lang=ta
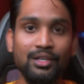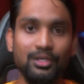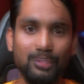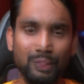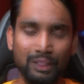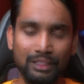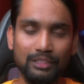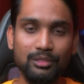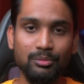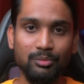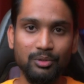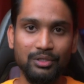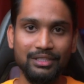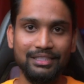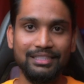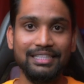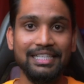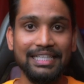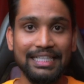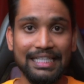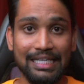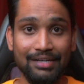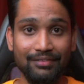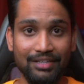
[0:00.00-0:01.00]
டுவெல்த்து
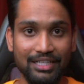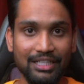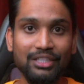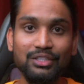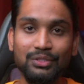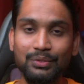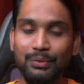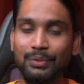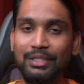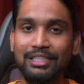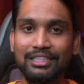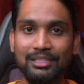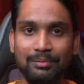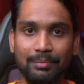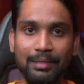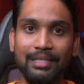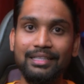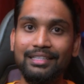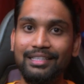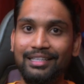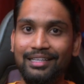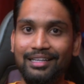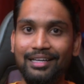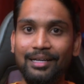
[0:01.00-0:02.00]
முடிச்சுட்டு இங்கே வர ஸ்டூடெண்ட்ஸ்
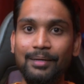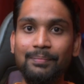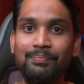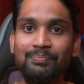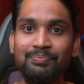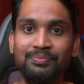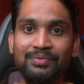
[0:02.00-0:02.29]
பார்த்தீங்கன்னா